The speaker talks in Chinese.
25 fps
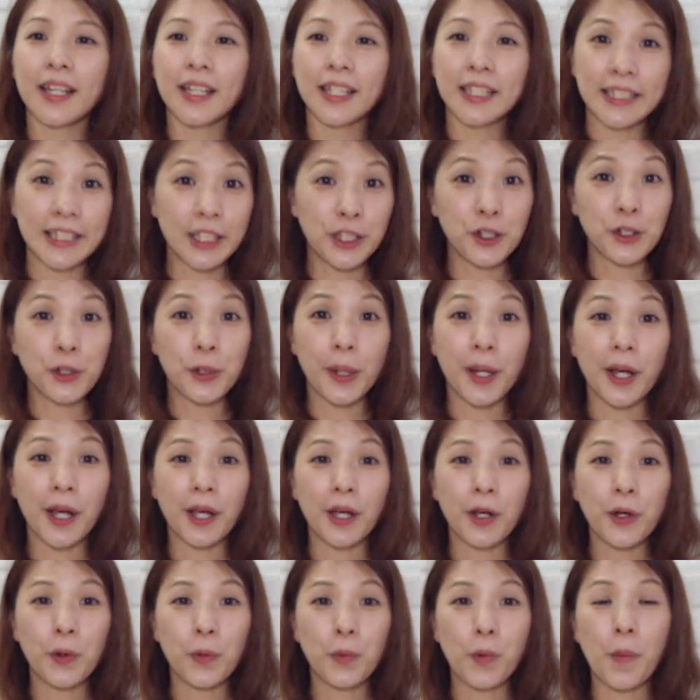的确，
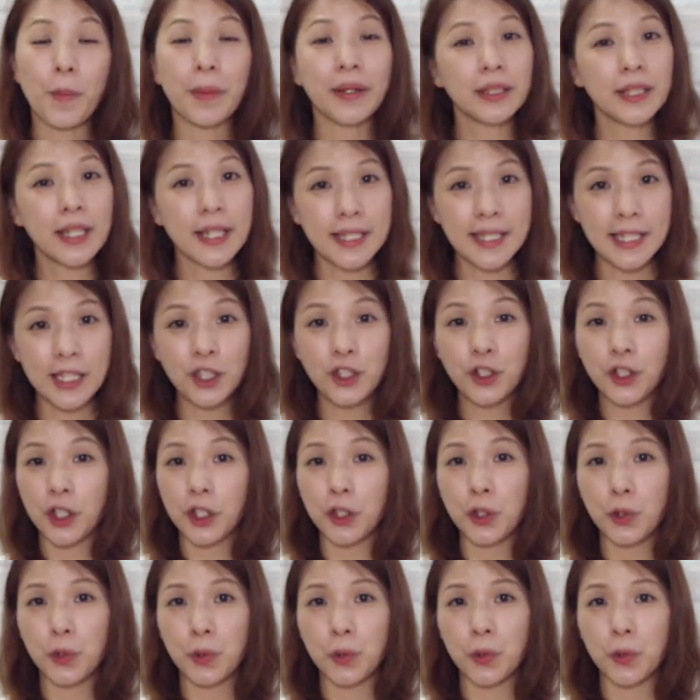我们内心
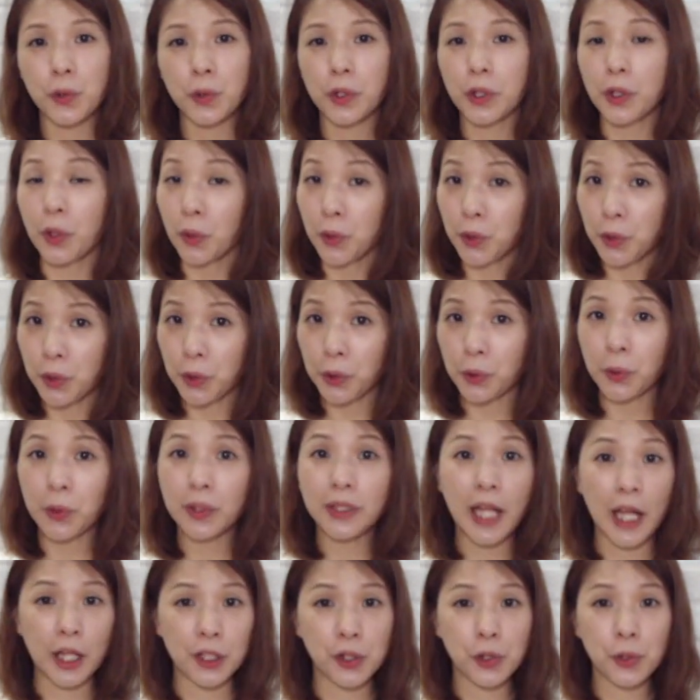深处有许多
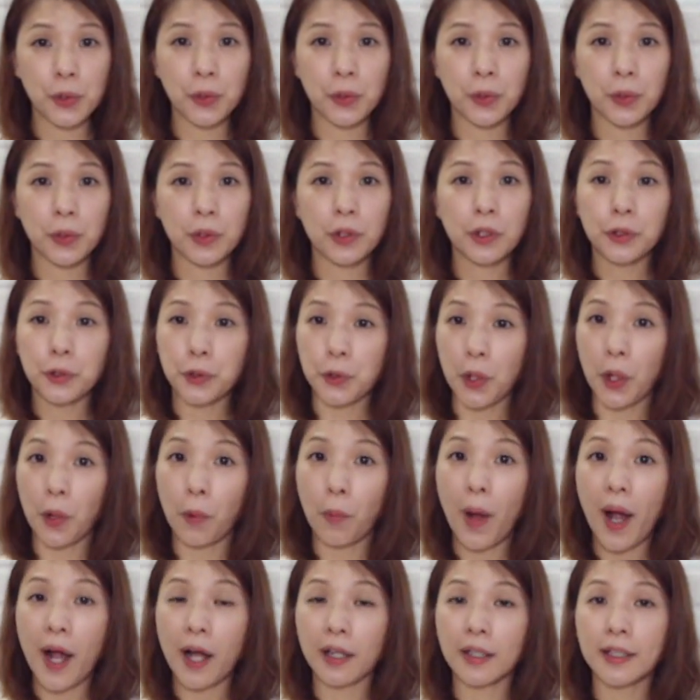难处、绝
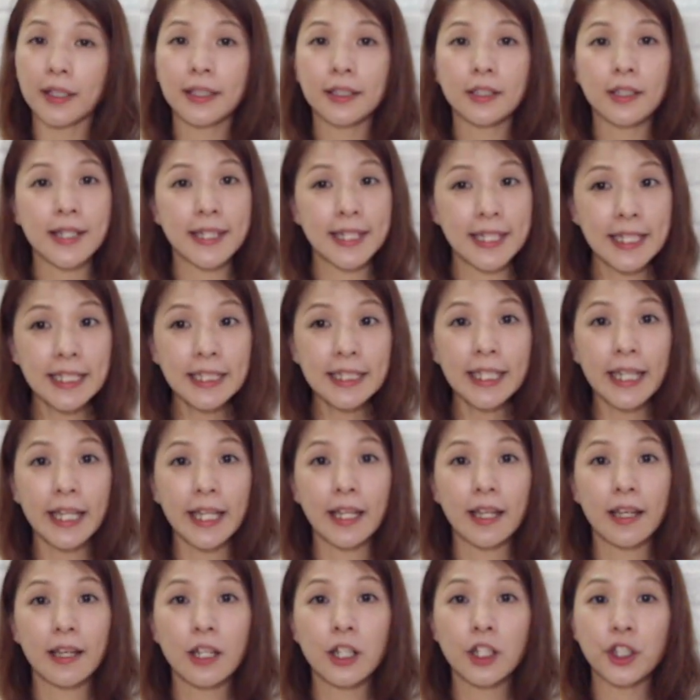望、经历、
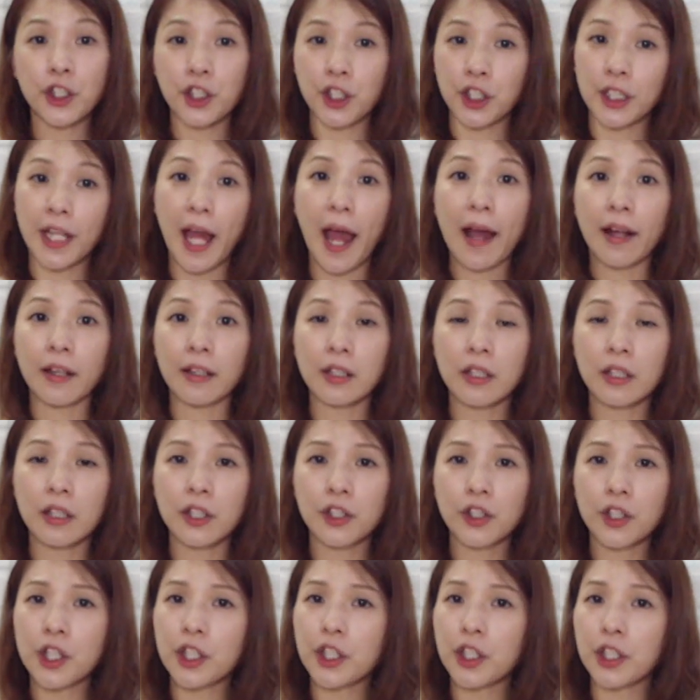试探，
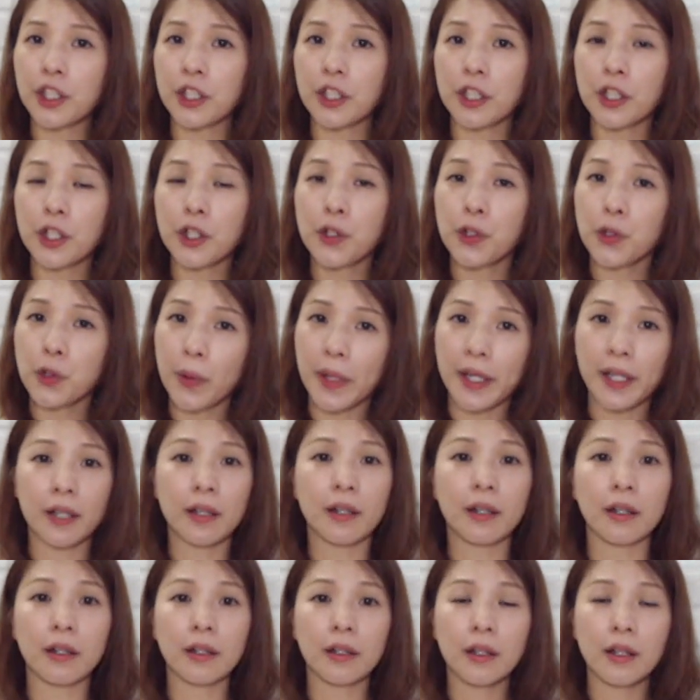甚至罪
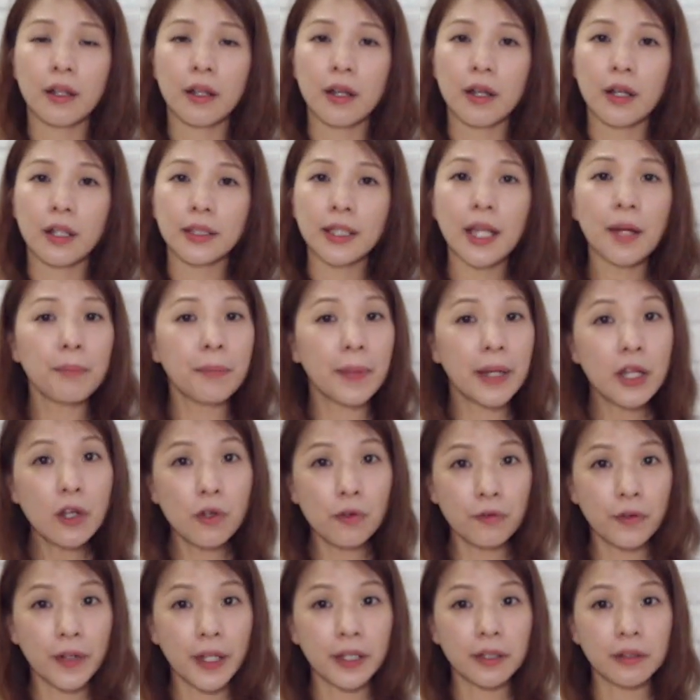恶，但没
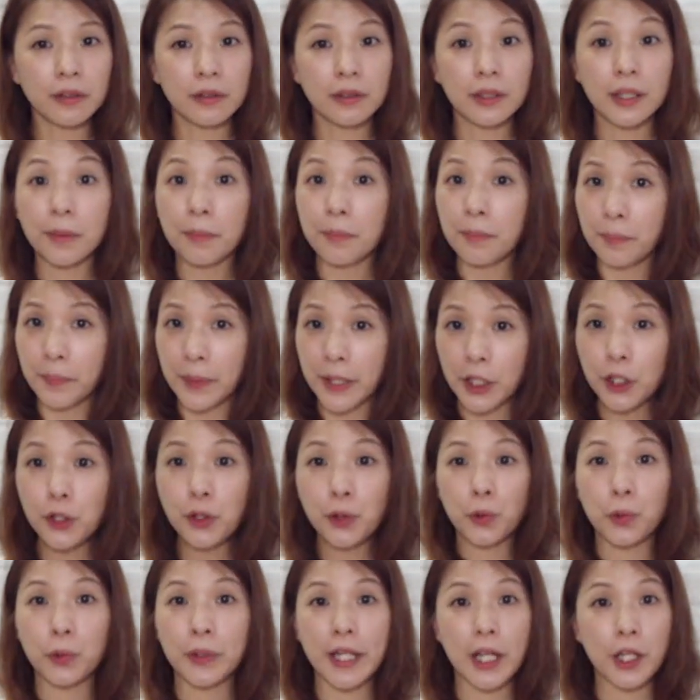有人能比
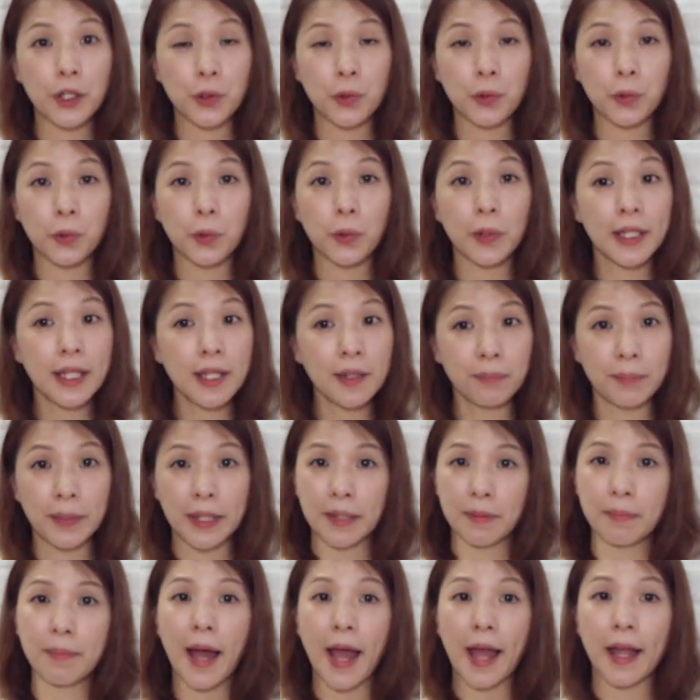主耶稣更明
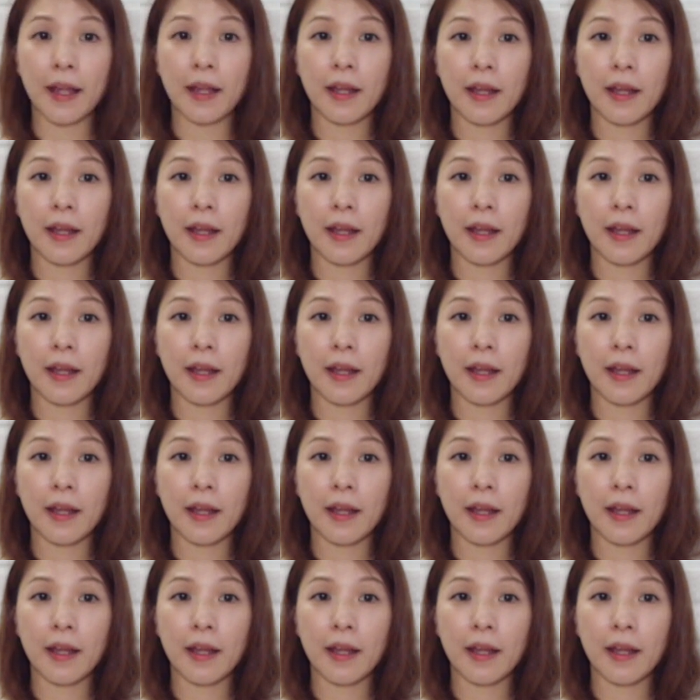白